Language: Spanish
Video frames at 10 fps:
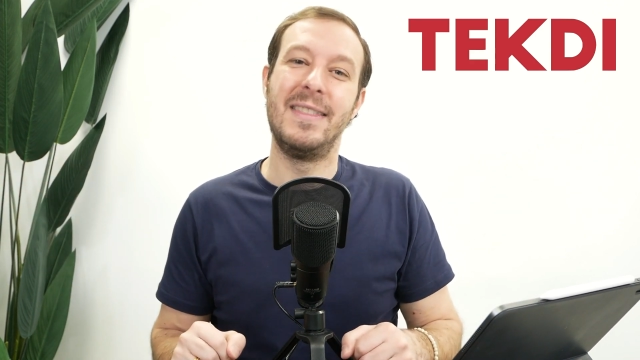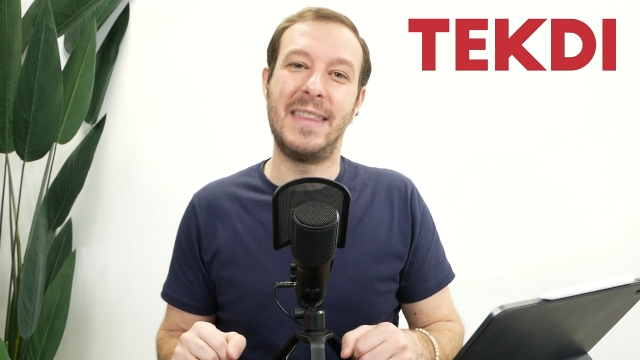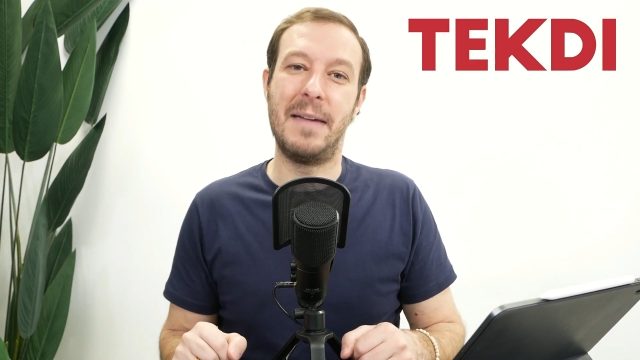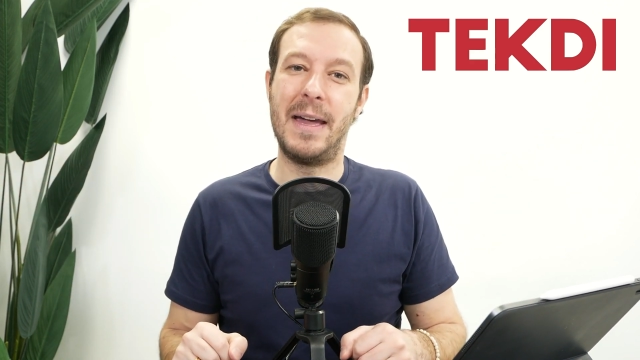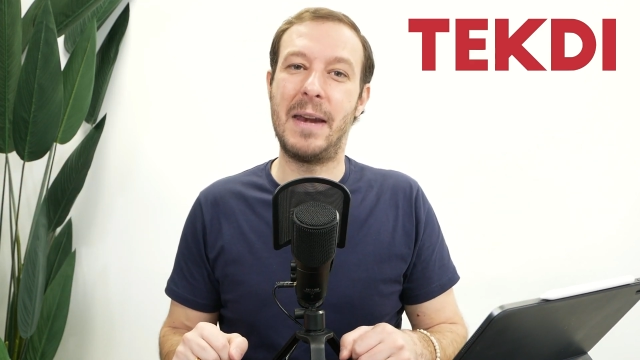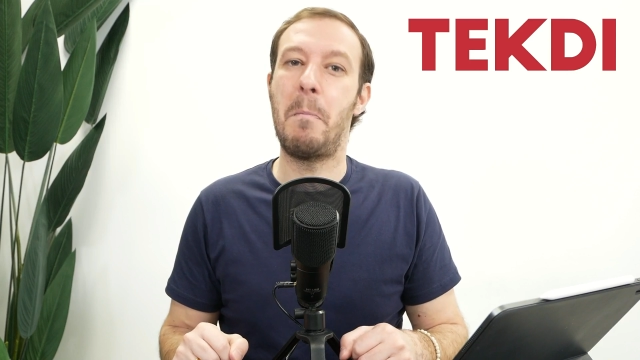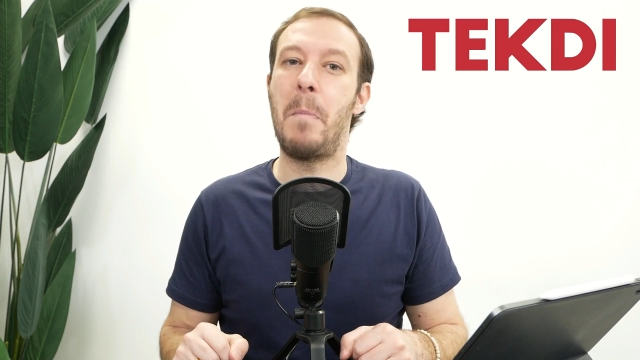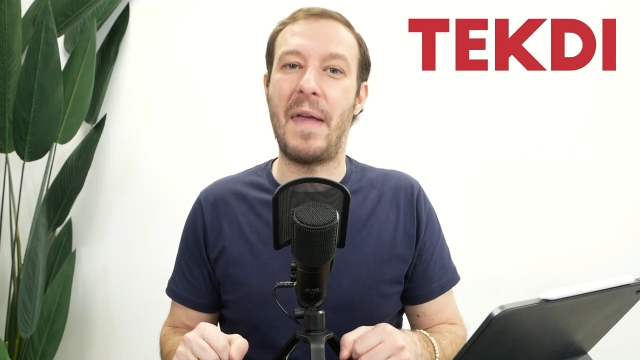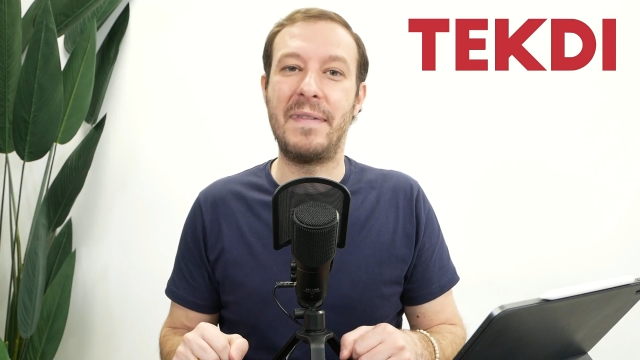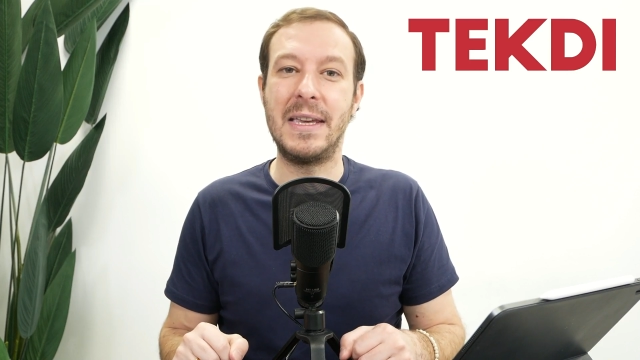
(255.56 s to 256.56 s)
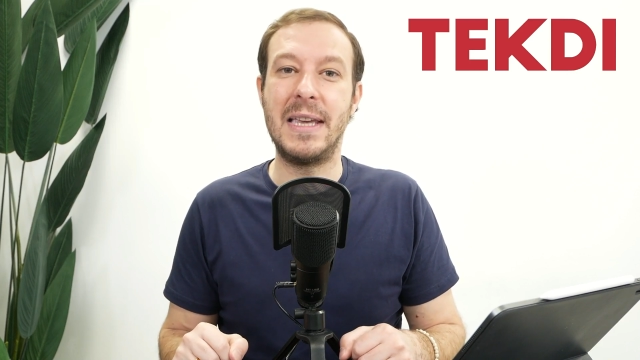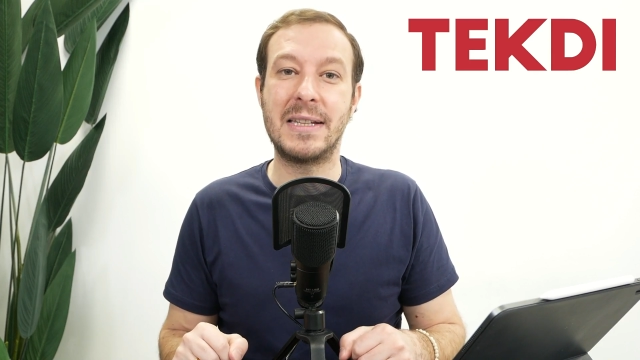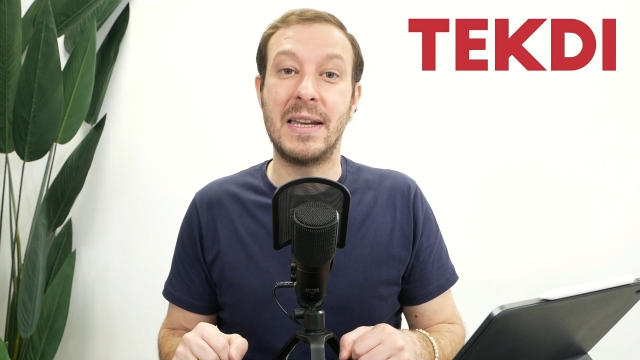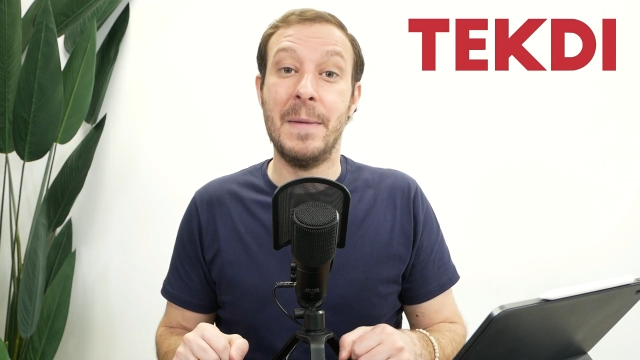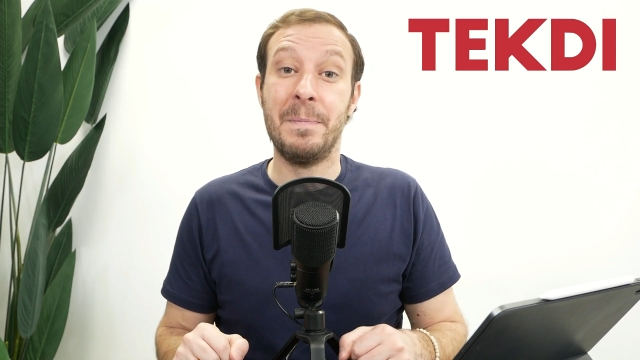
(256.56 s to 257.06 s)
de ver
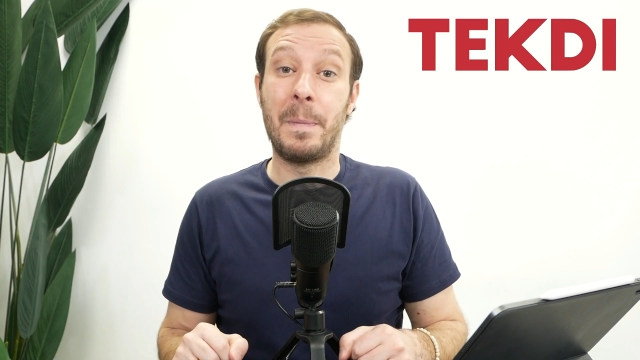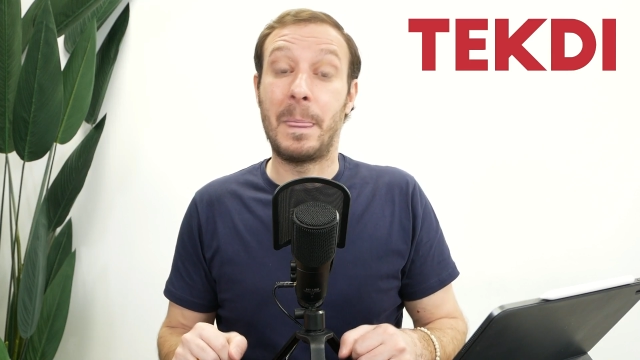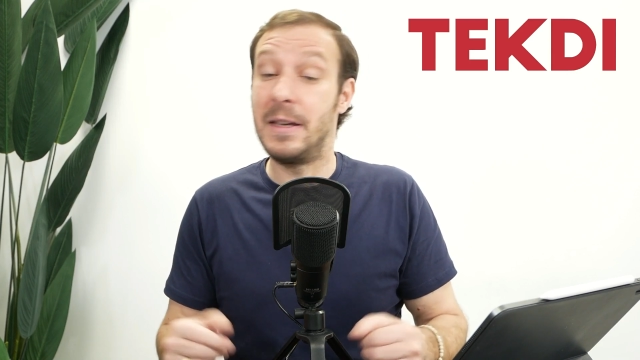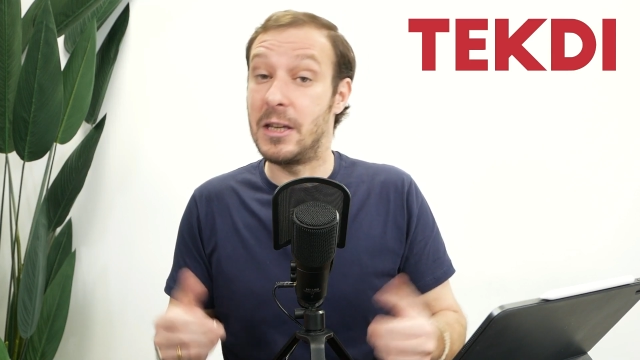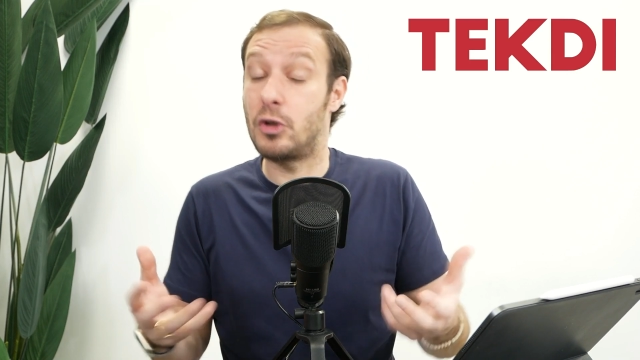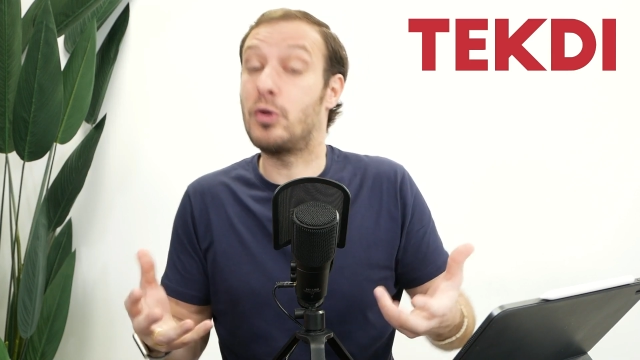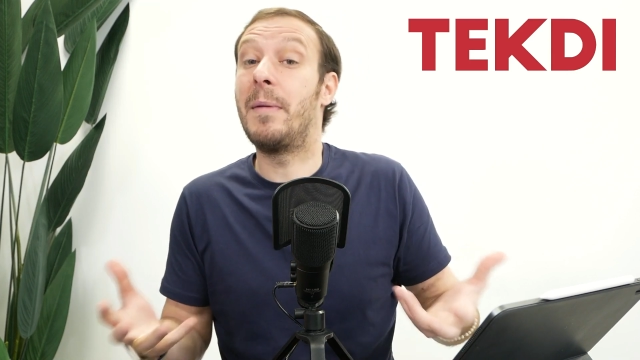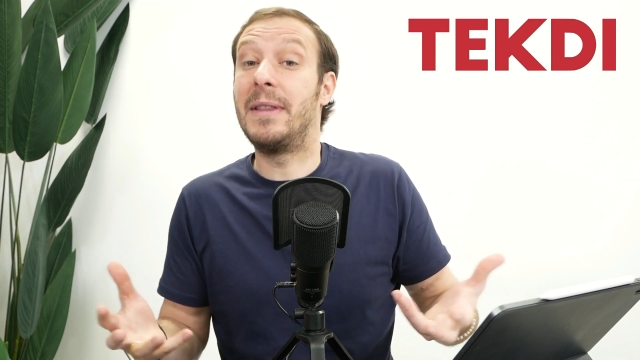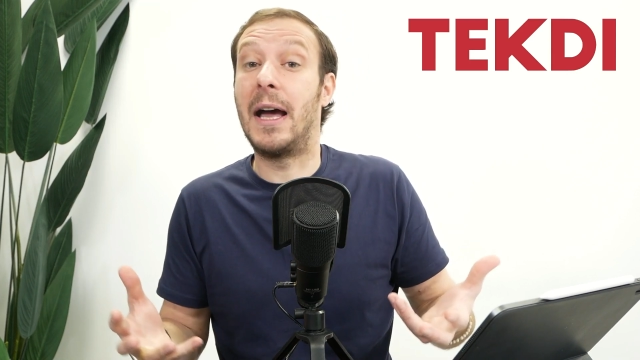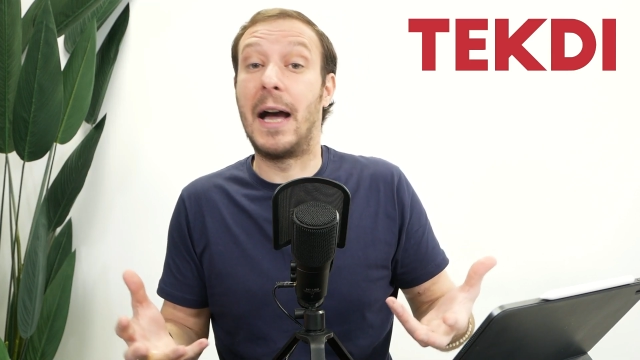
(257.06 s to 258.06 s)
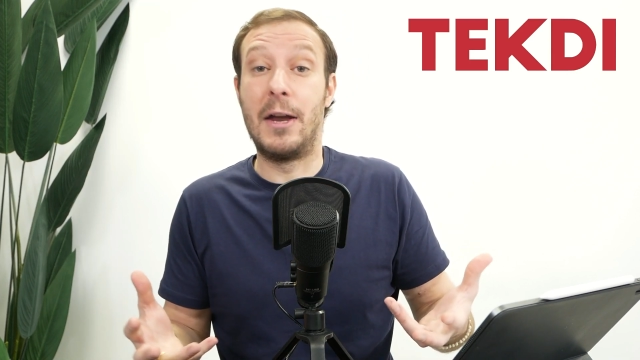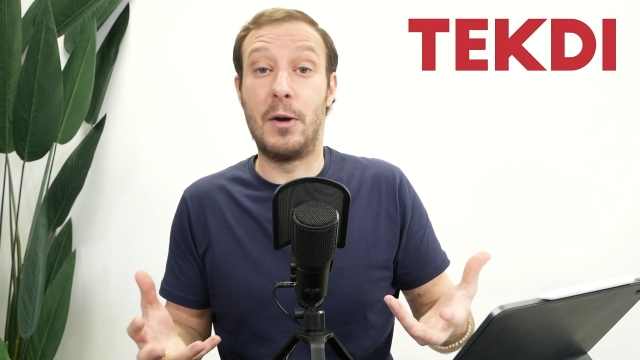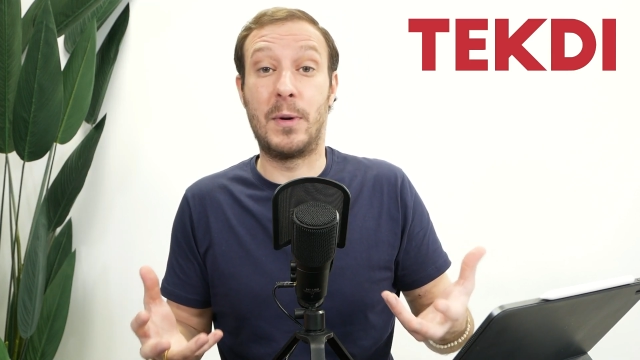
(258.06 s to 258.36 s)
plantillas. Y esto es una ventaja, ¿no?